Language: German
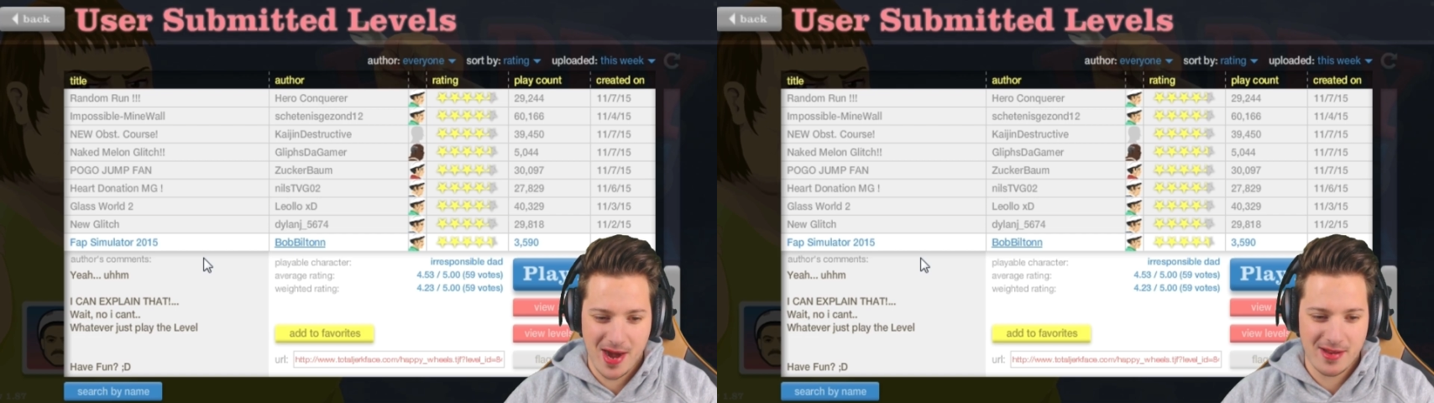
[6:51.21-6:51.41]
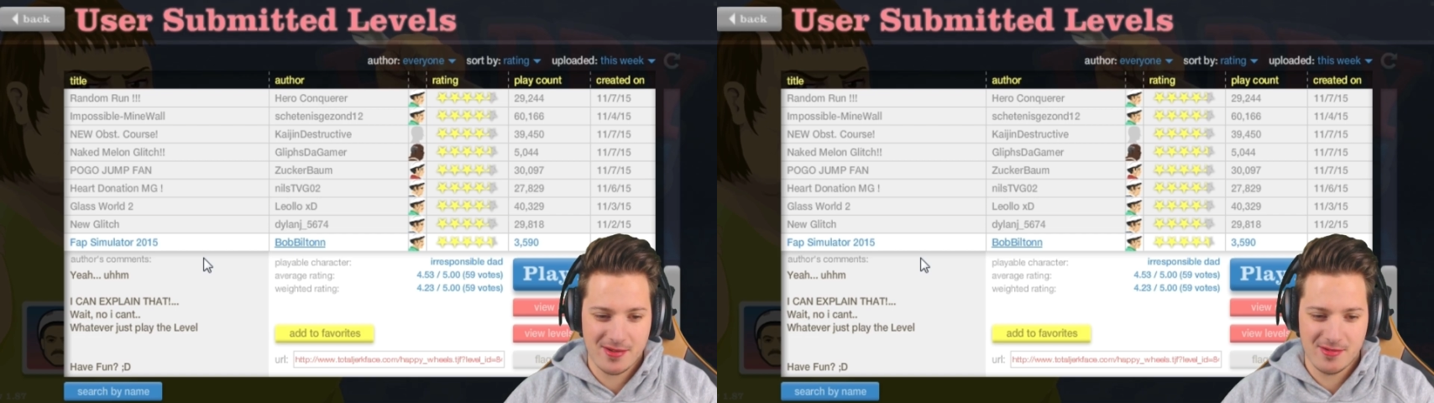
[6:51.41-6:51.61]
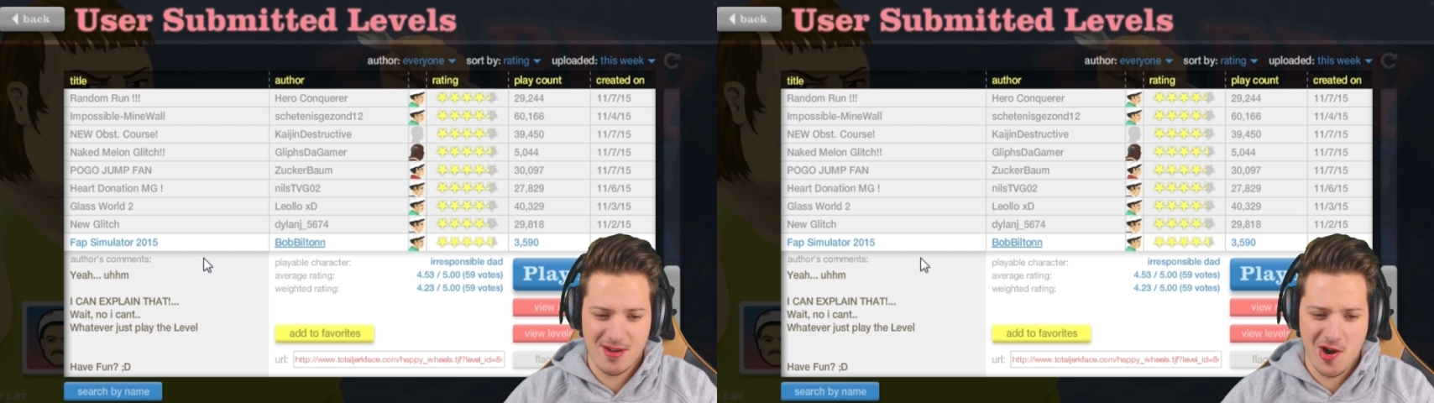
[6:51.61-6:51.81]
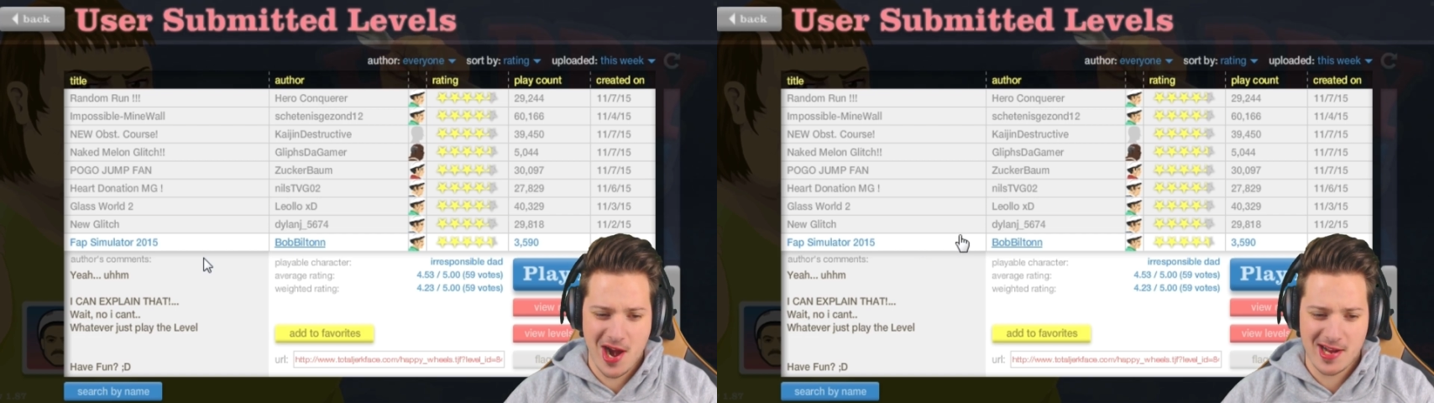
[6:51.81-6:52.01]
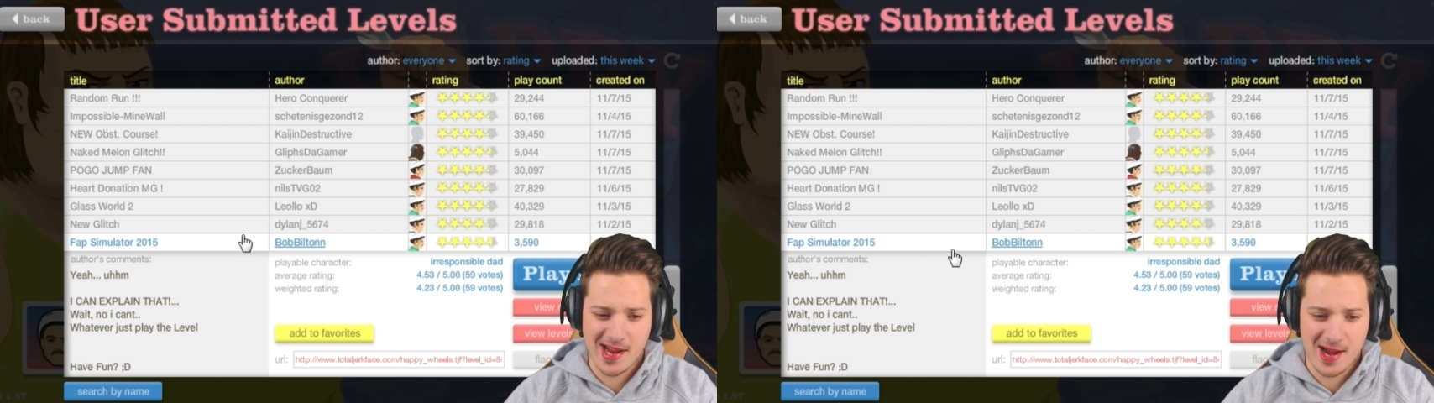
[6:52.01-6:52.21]
Wait,
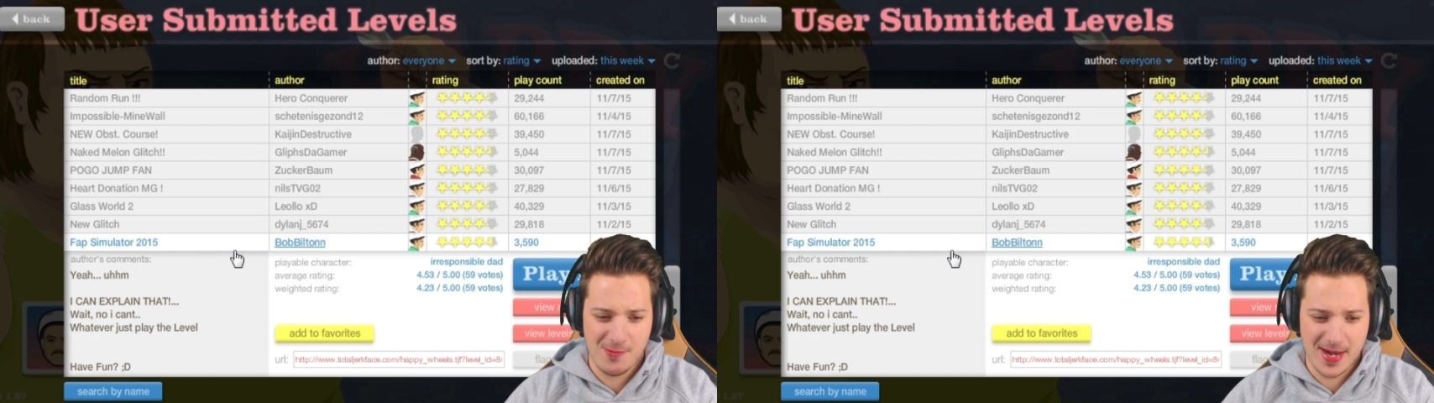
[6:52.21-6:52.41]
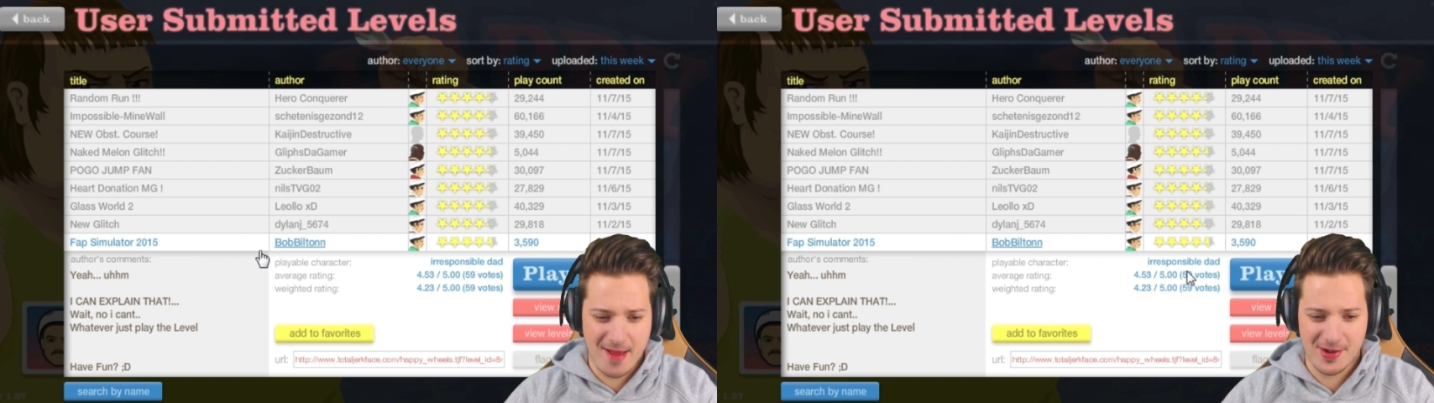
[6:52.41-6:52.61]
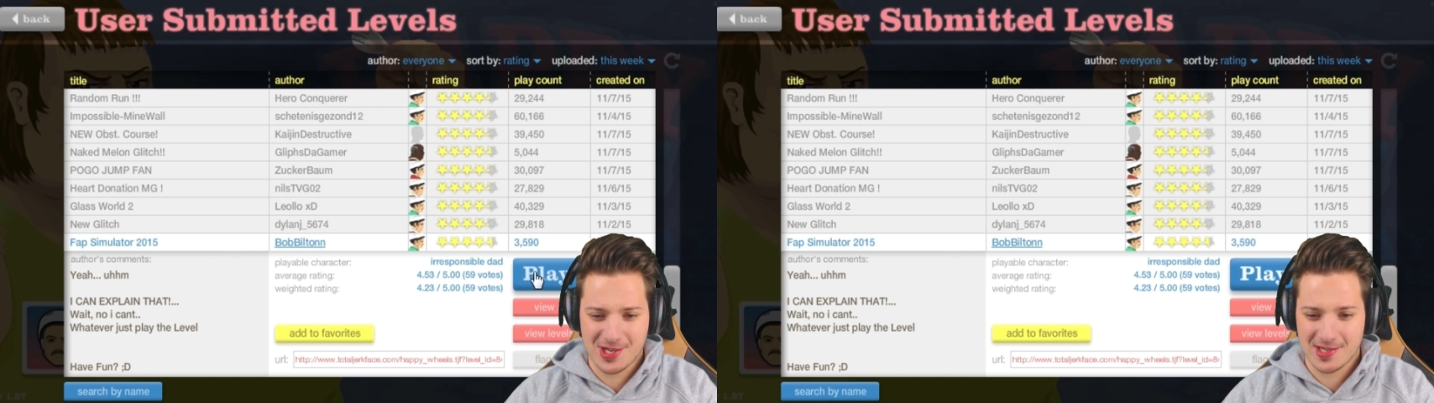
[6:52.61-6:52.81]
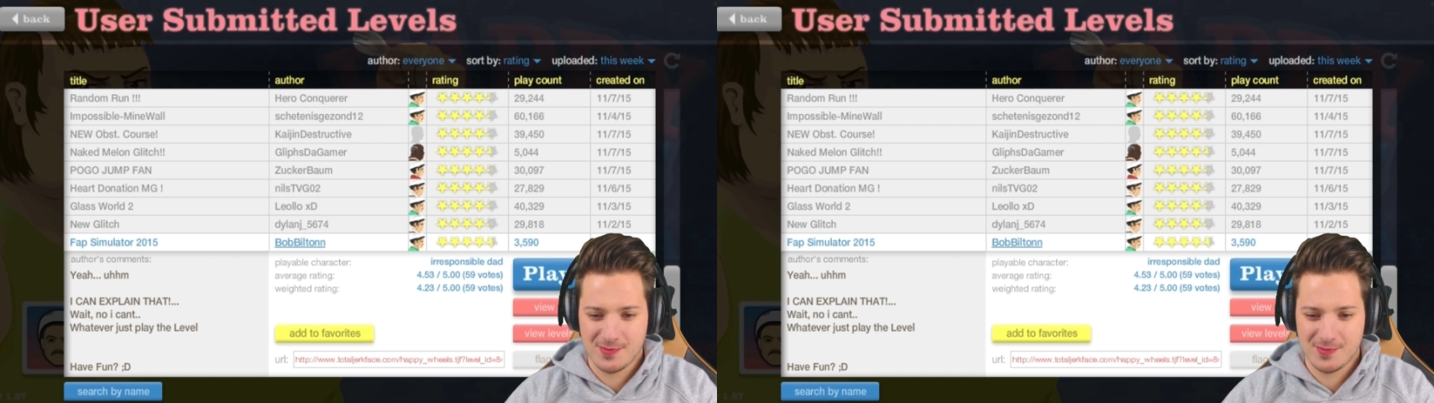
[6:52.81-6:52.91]
no, I can't. Whatever,